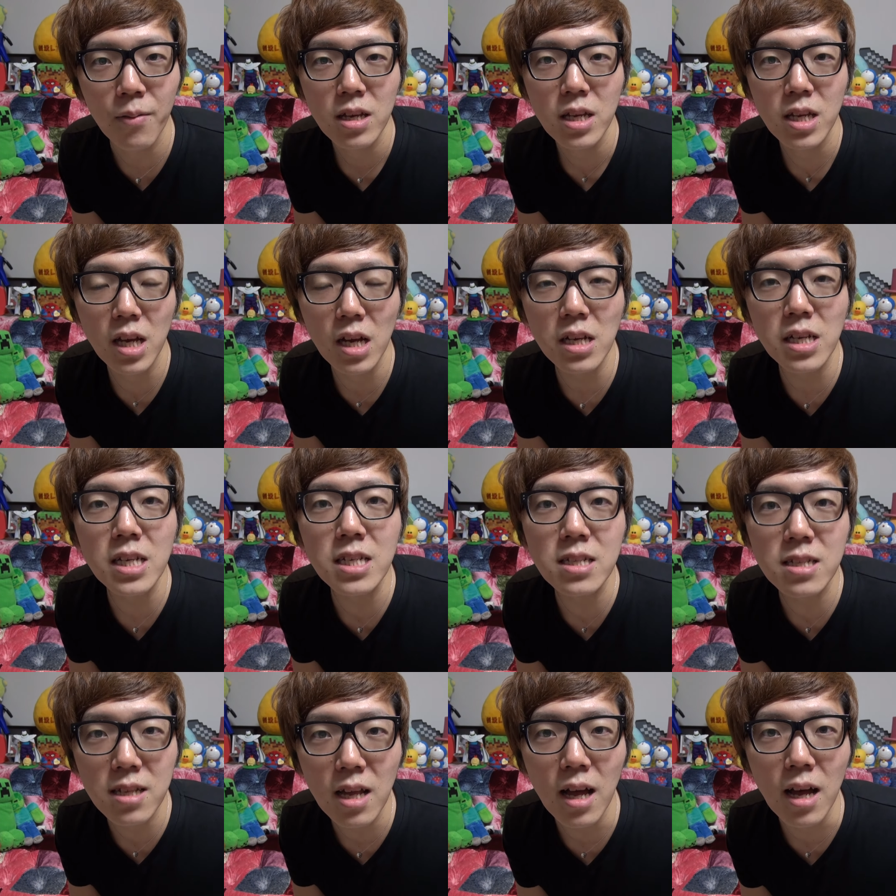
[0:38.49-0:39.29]

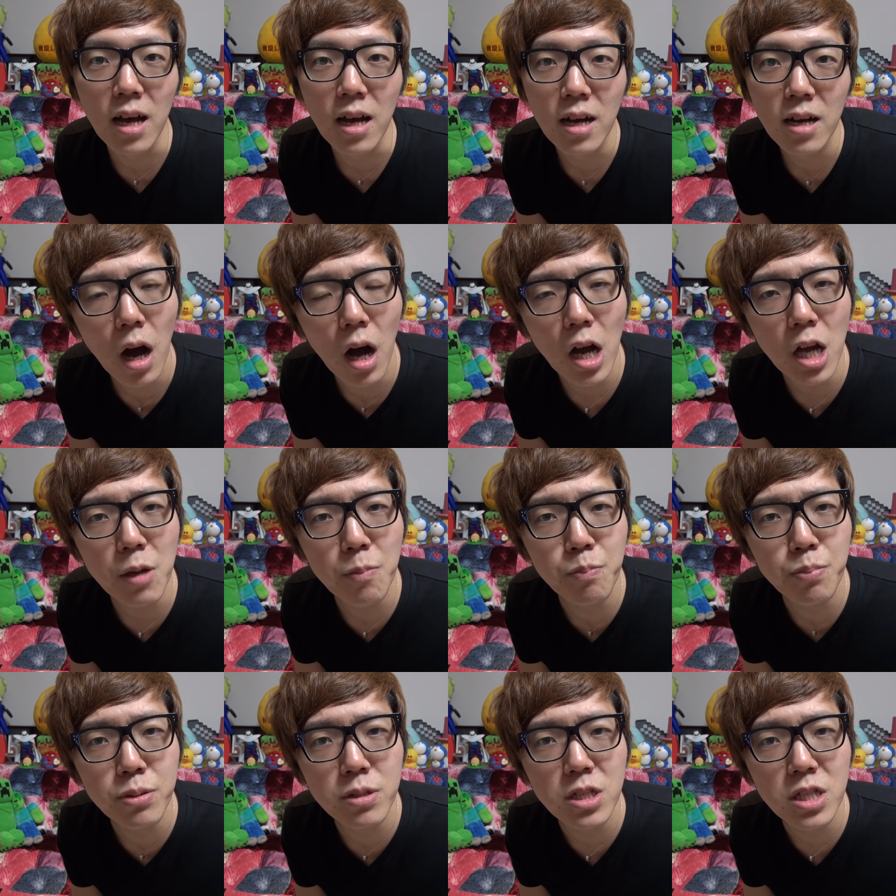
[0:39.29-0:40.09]
ヒカキンさん、
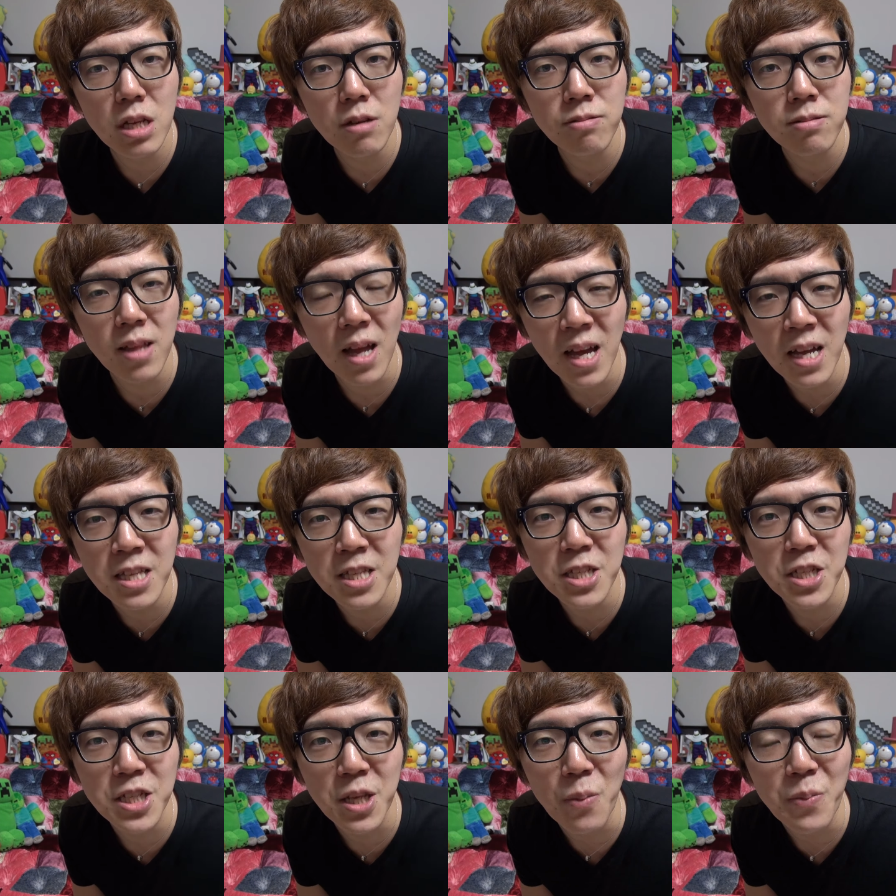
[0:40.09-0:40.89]
アイプチで二重
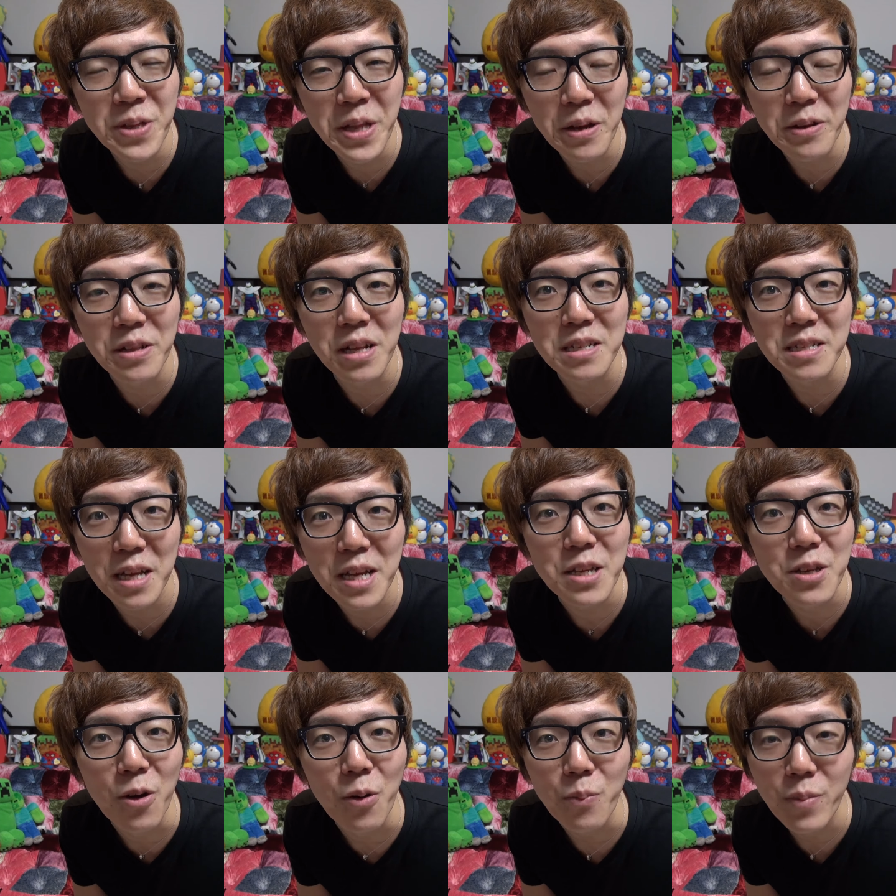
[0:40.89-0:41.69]
にしてみてくだ
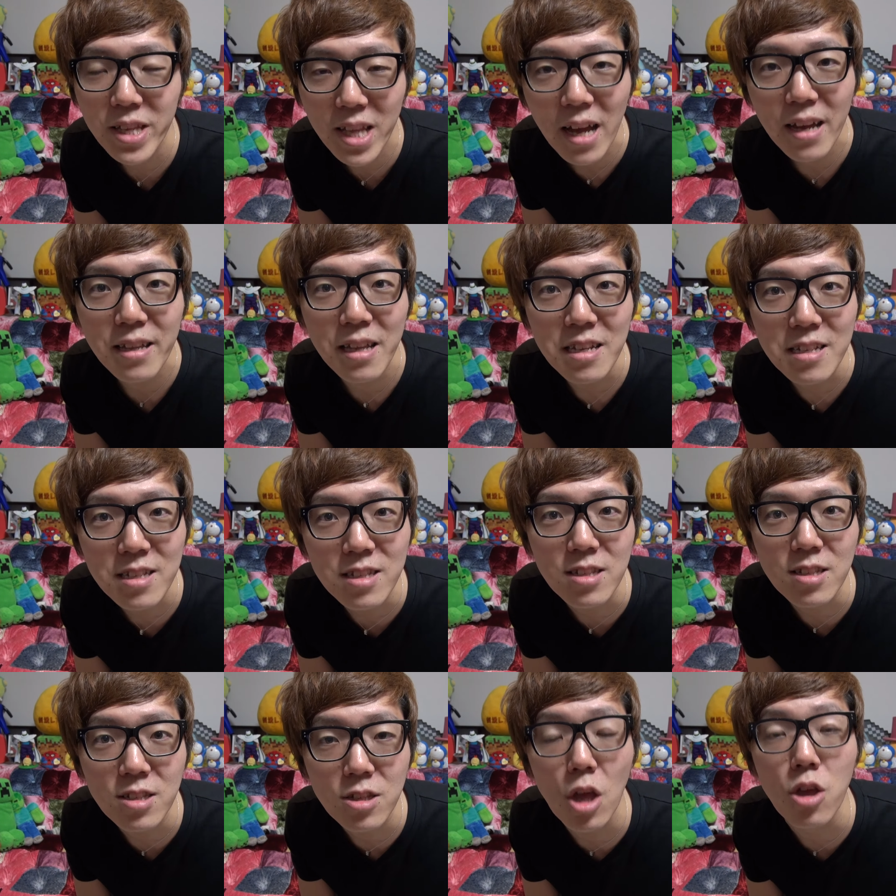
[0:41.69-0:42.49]
さいよ、見たいで
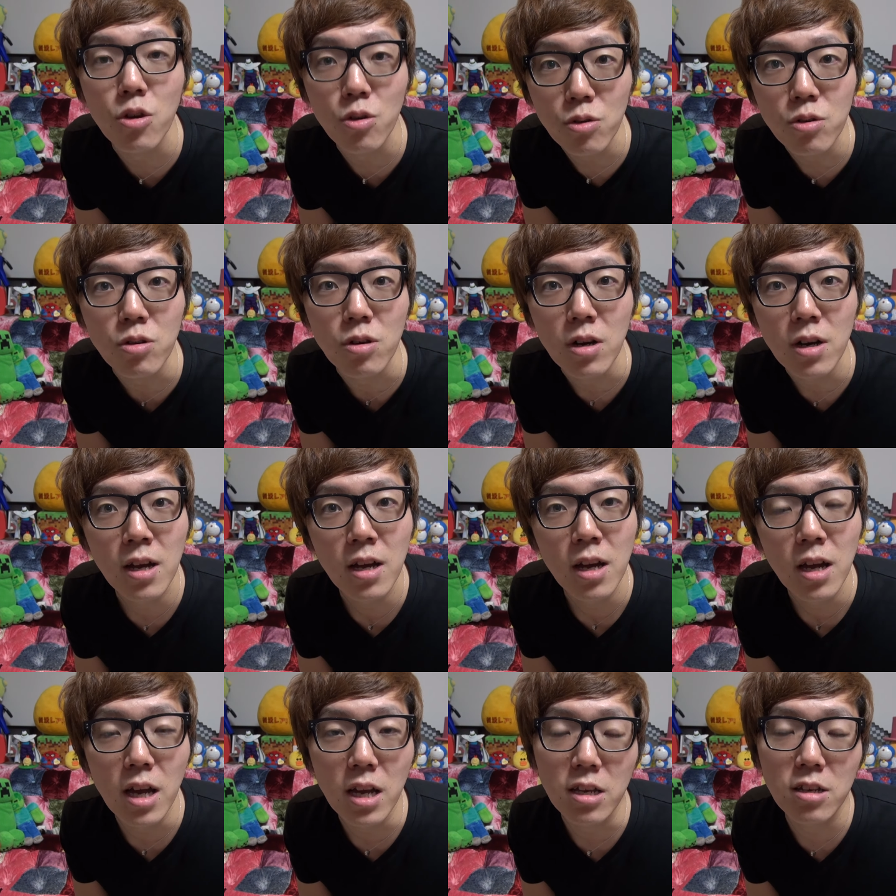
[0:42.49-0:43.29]
すっていう
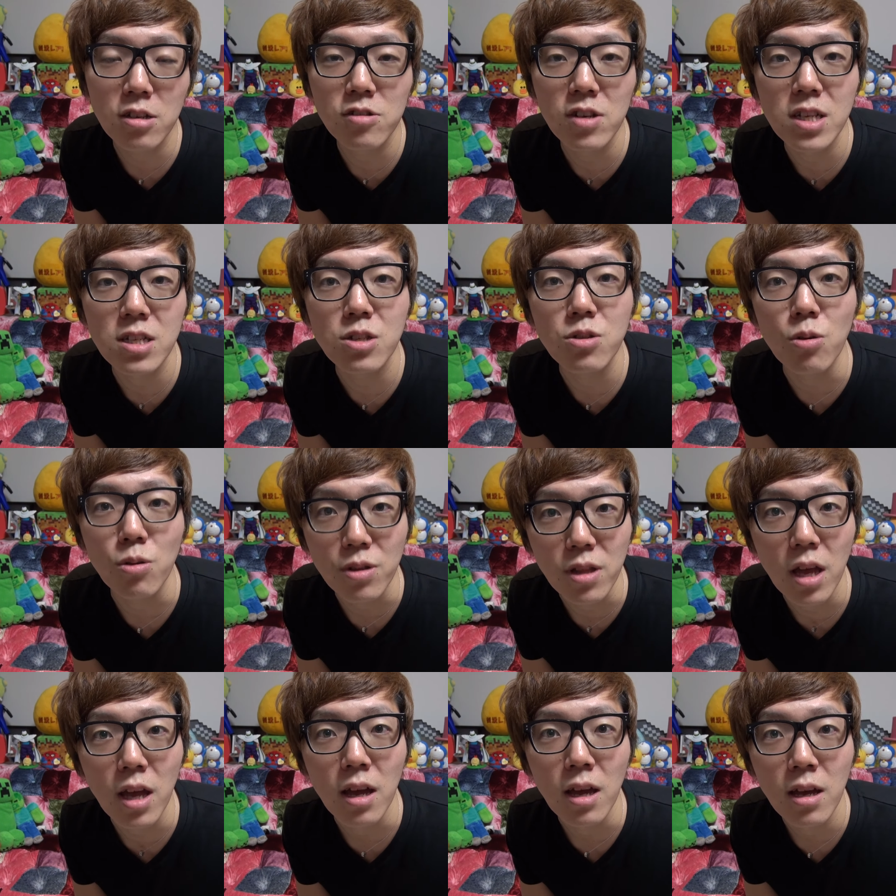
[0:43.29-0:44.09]
リクエスト
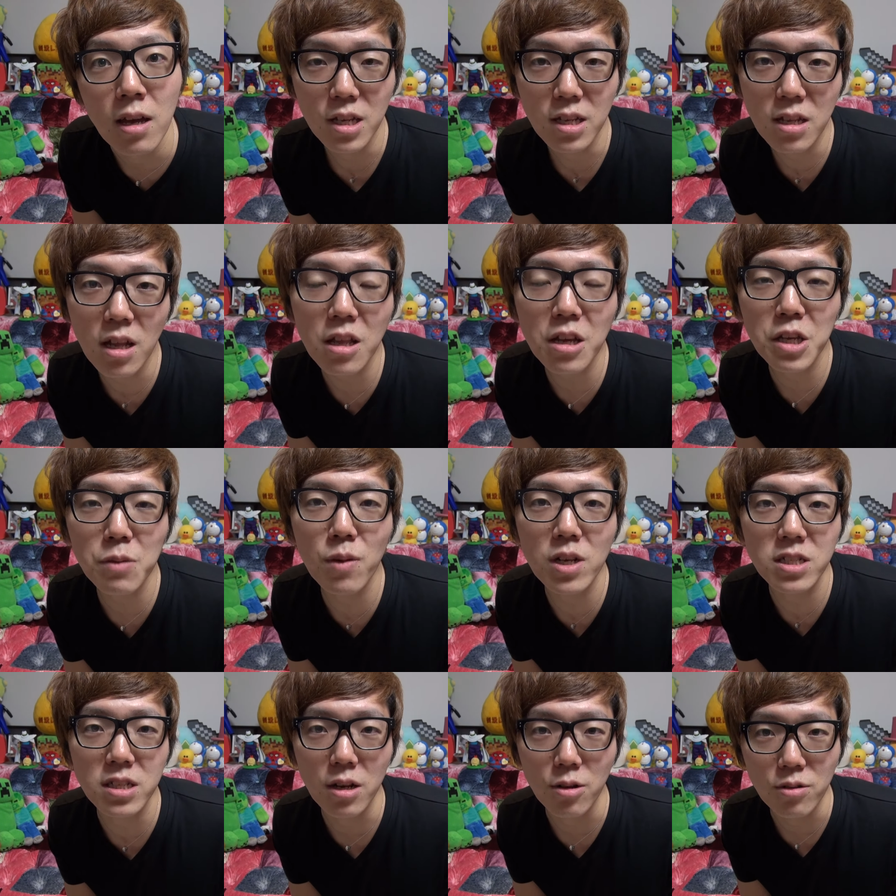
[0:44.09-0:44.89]
をね、いただき
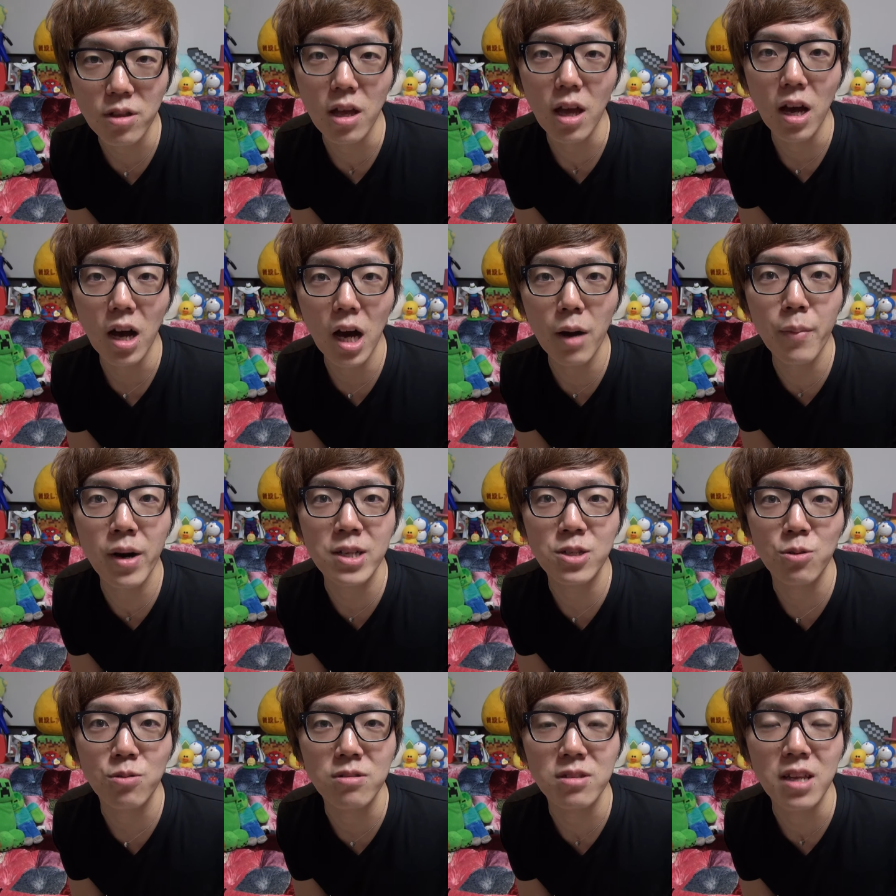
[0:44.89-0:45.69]
ましたので、
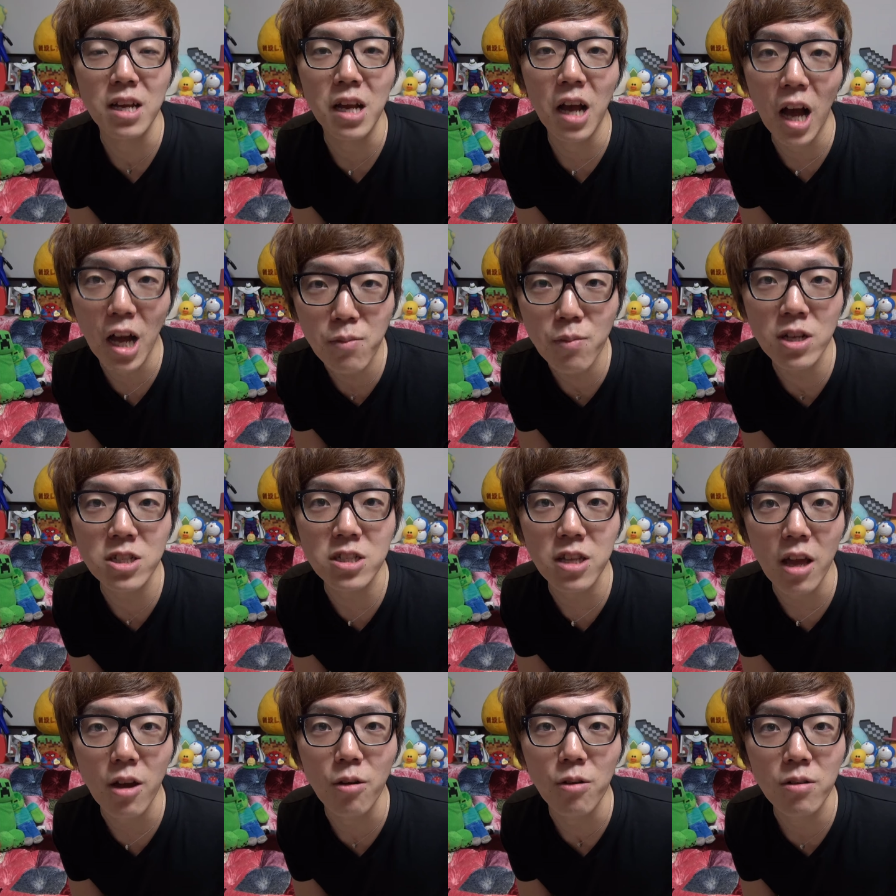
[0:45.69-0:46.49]
アマゾン で買いま
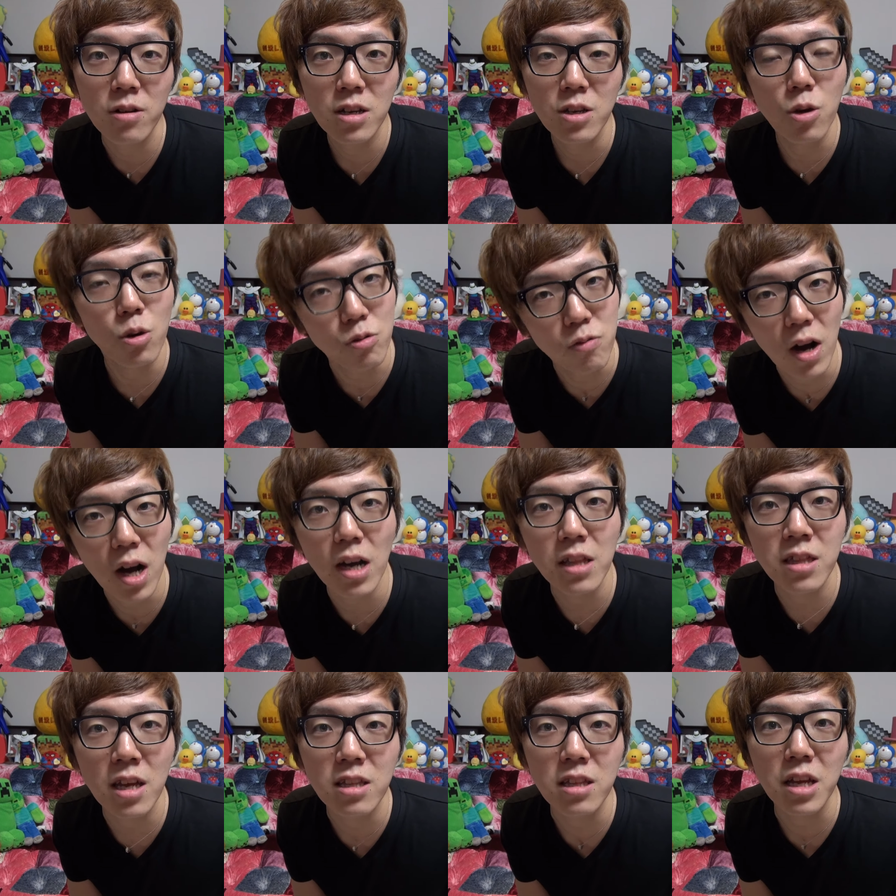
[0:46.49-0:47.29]
したよ。よくわ
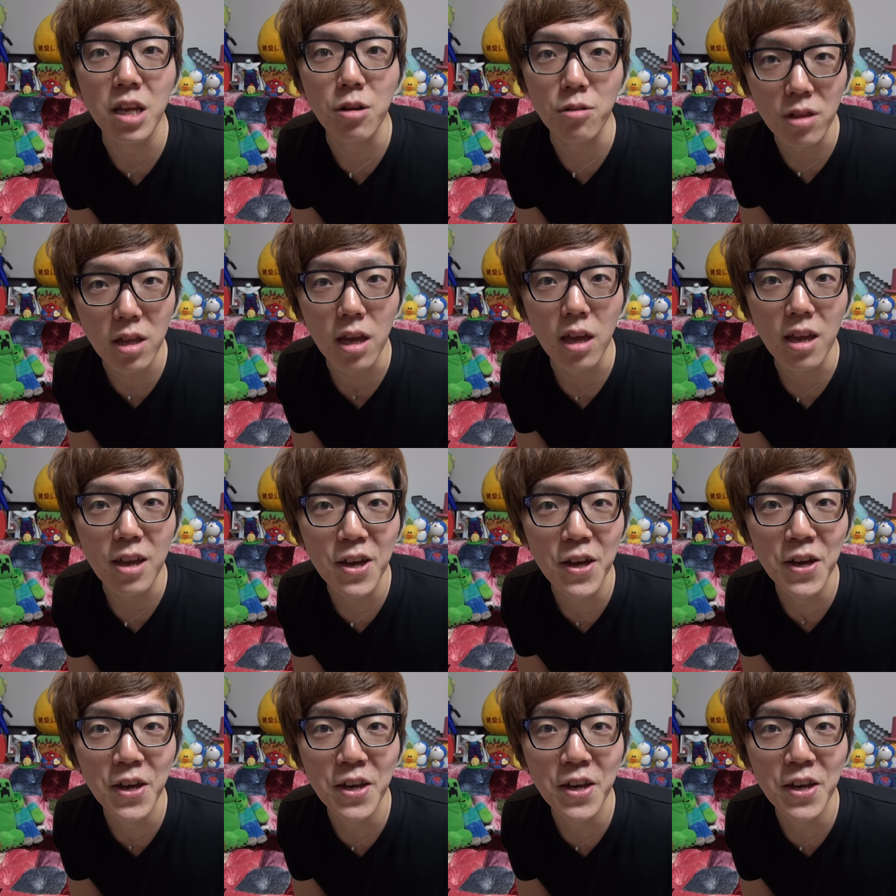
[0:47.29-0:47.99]
かんないんだけどね。